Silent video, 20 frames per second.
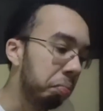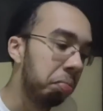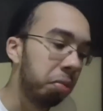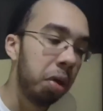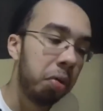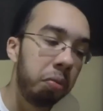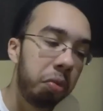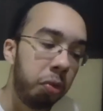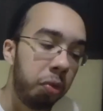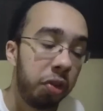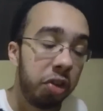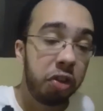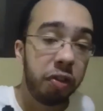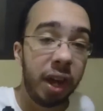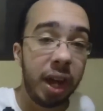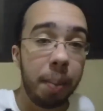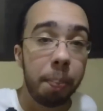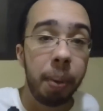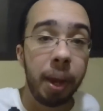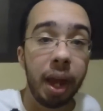Então, se vocês
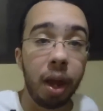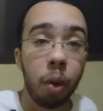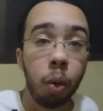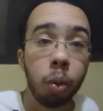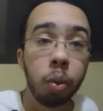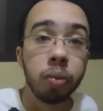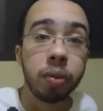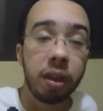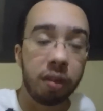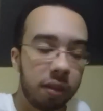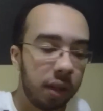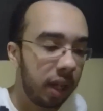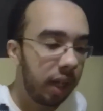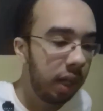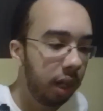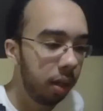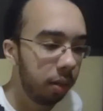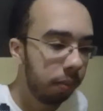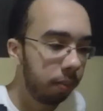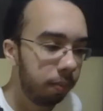tiverem perguntas
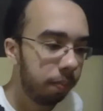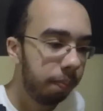aí